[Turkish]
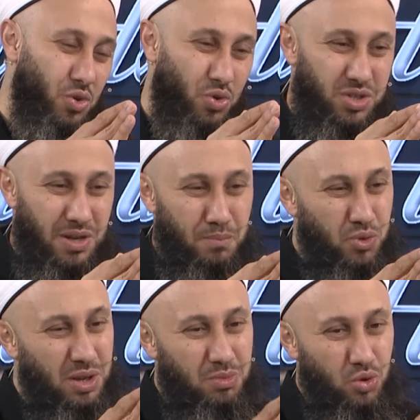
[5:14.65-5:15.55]
O yüzden
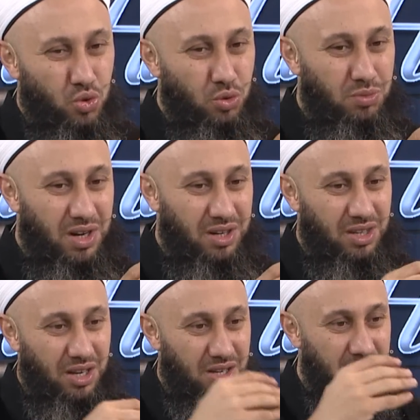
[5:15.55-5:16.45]
bu gibi
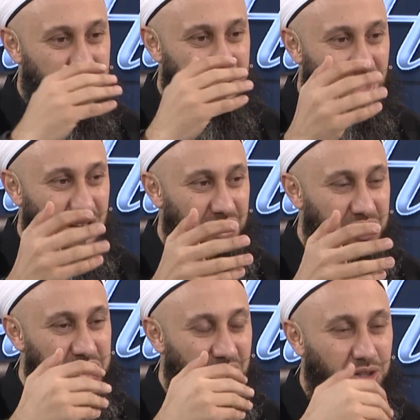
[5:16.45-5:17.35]
durumlarda e, işte
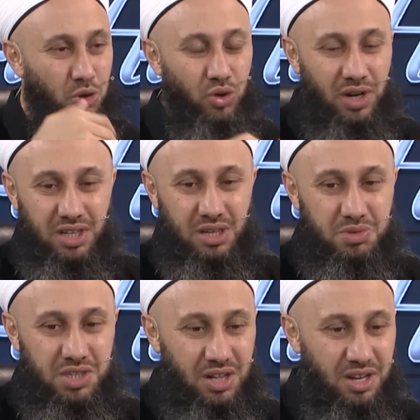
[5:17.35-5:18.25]
dışarıda duran
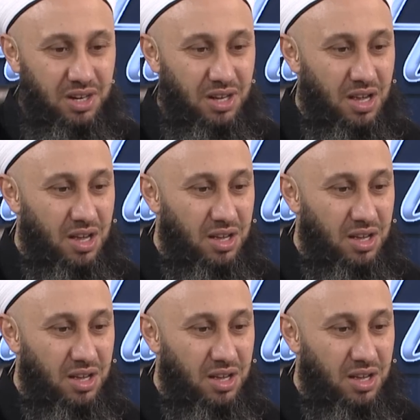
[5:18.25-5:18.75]
kimselerin